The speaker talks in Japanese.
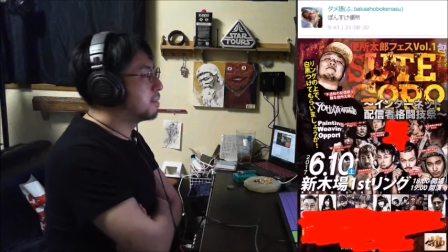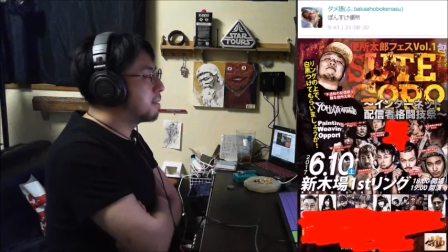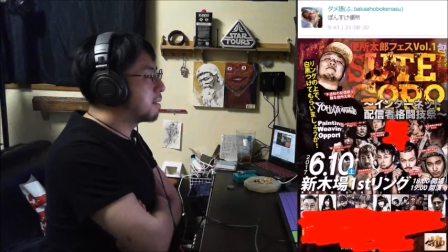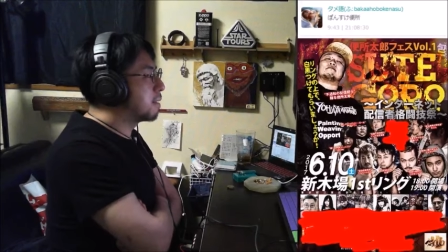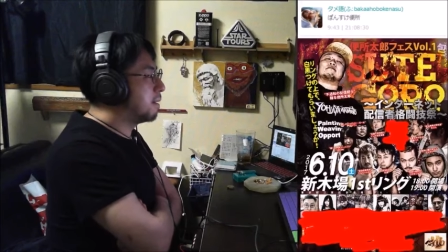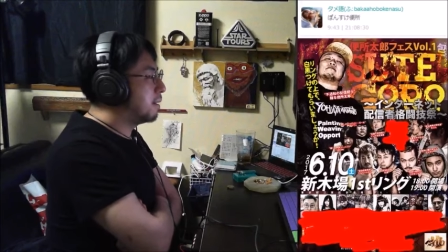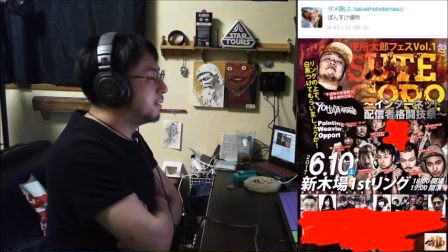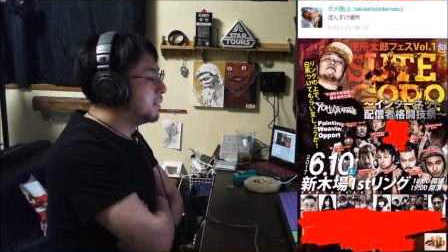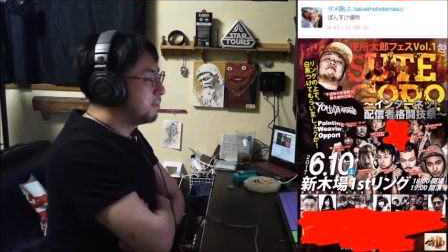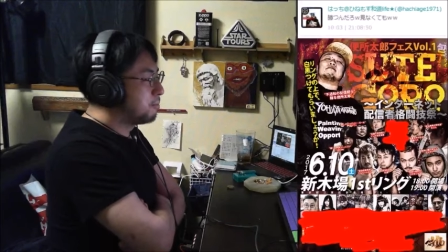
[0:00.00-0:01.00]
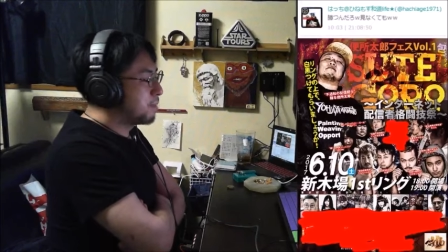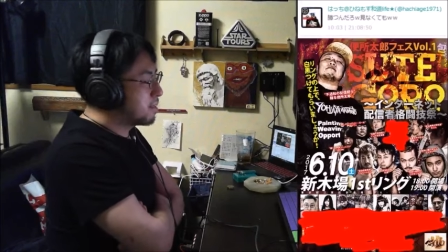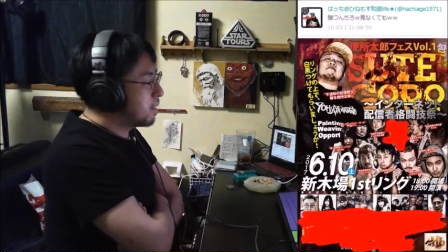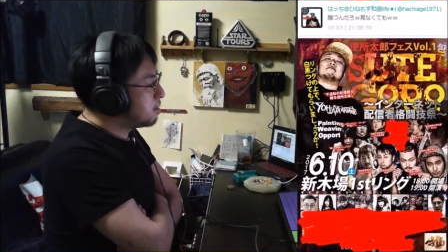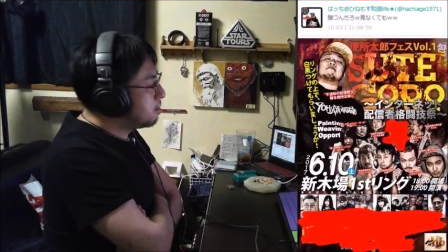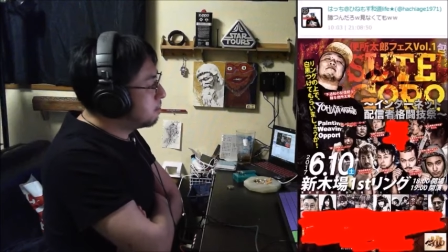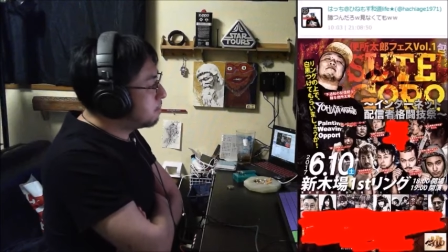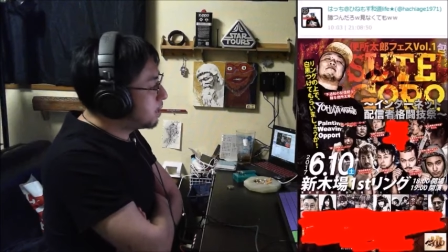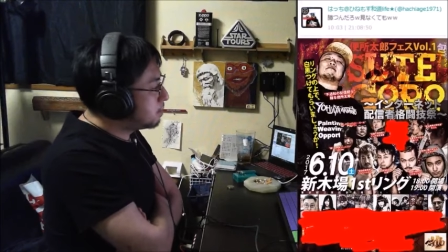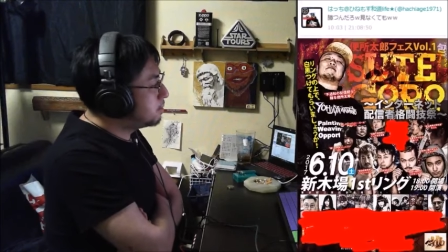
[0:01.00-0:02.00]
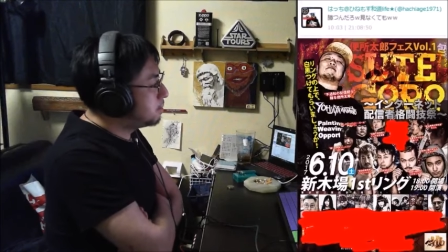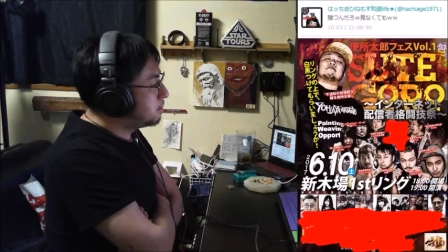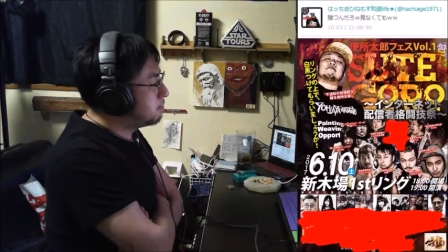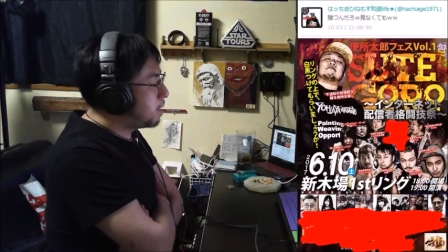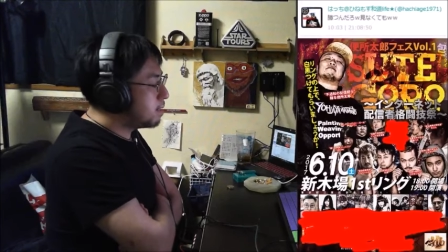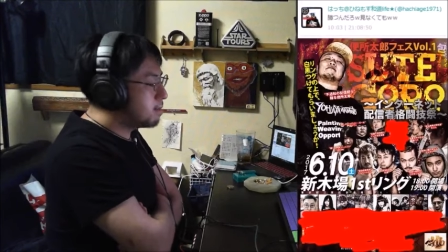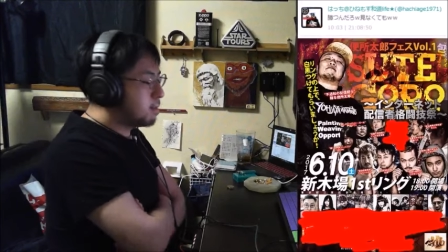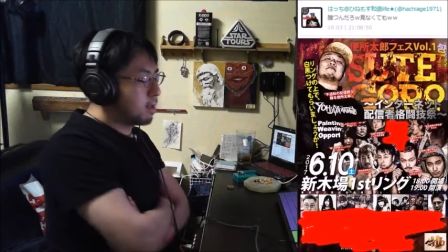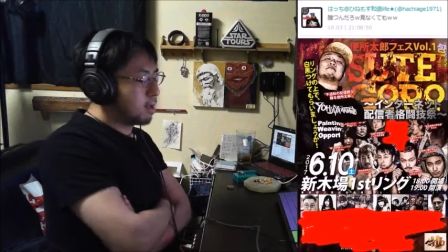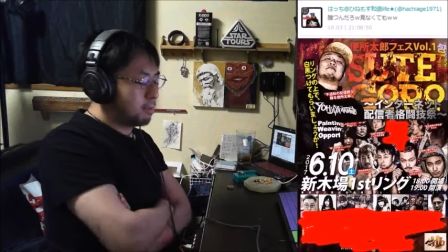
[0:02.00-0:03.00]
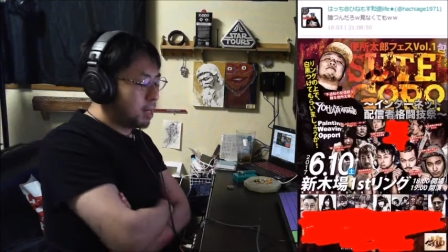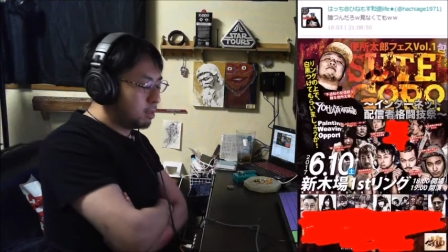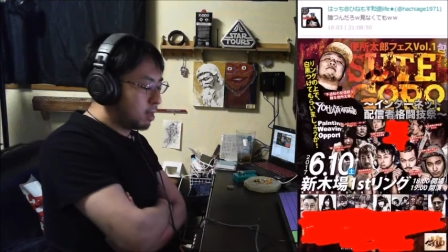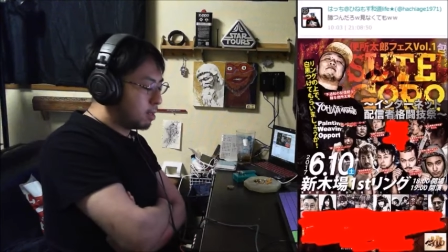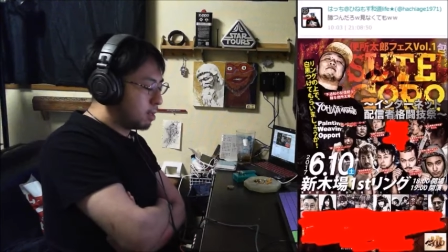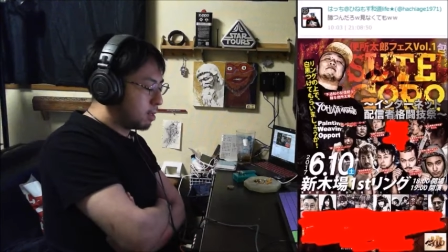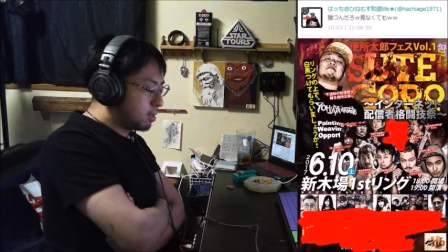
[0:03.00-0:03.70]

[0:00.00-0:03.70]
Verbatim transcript: 3、4万マックス7万ぐらいいったかな。うん、